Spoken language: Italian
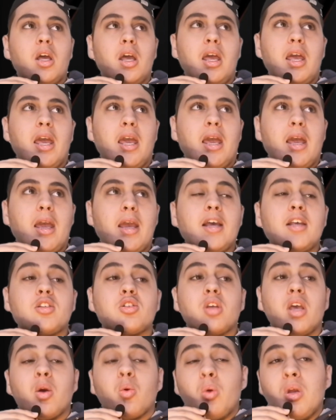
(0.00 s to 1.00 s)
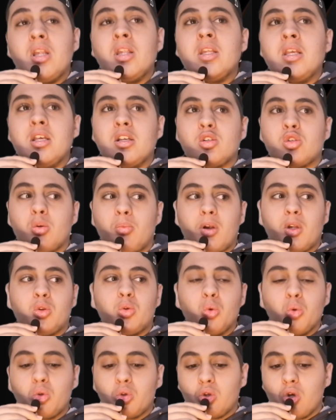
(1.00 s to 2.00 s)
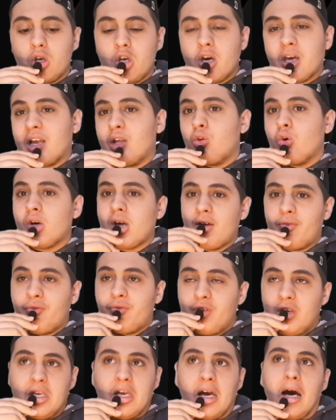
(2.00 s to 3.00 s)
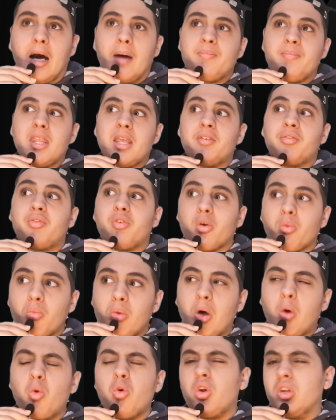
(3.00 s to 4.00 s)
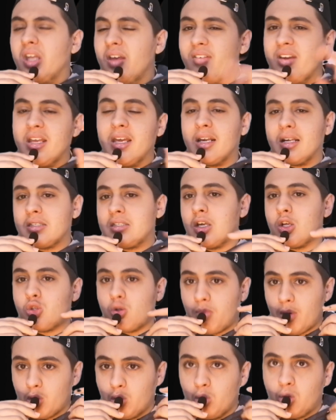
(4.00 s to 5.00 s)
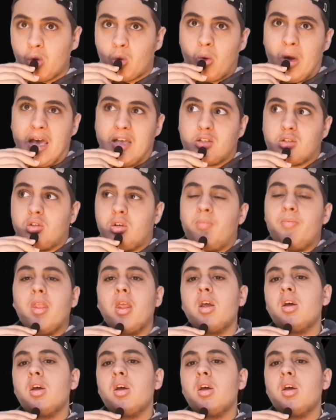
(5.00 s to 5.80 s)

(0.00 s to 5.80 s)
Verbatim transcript: Eh, e, e, e, quindi soprattutto io credo che FIA e Formula 1 deve ringraziare soprattutto questo.